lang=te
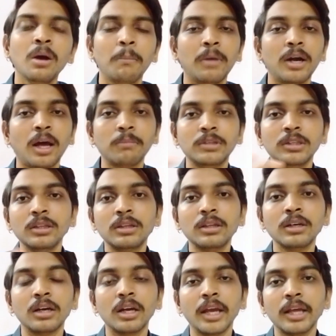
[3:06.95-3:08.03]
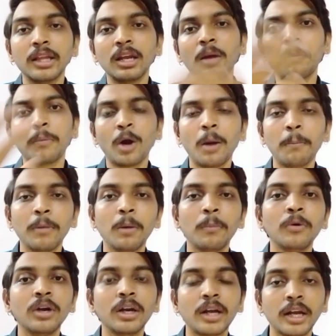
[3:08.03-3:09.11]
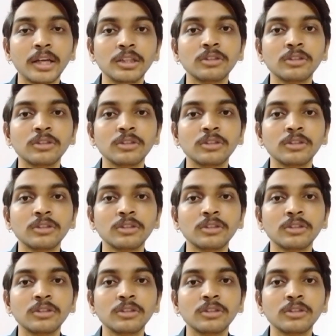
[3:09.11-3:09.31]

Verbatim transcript: బట్ అభిజిత్ ఏదైనా ప్రాబ్లం ఉండి ట్రై